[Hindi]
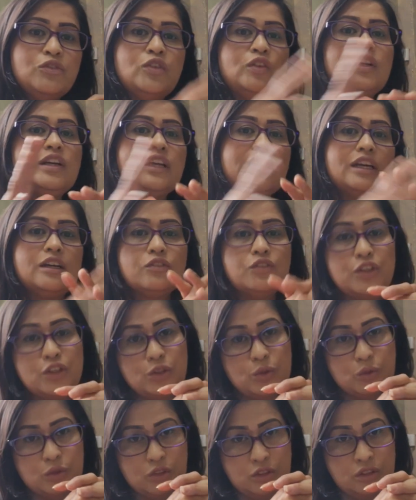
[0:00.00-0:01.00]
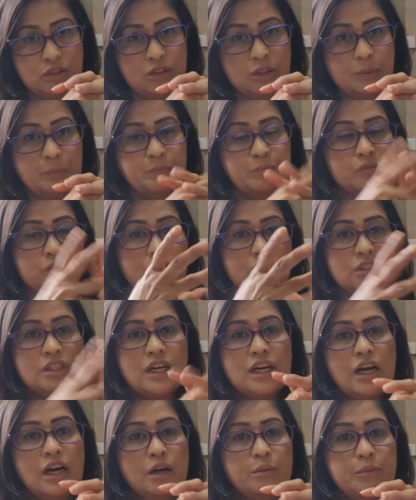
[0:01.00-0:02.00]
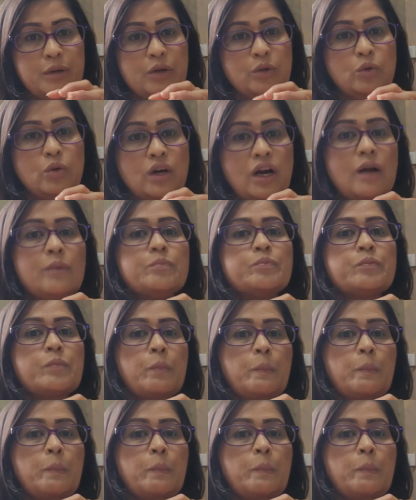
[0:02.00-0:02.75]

फुल एक वीडियो उस जगह पर होगा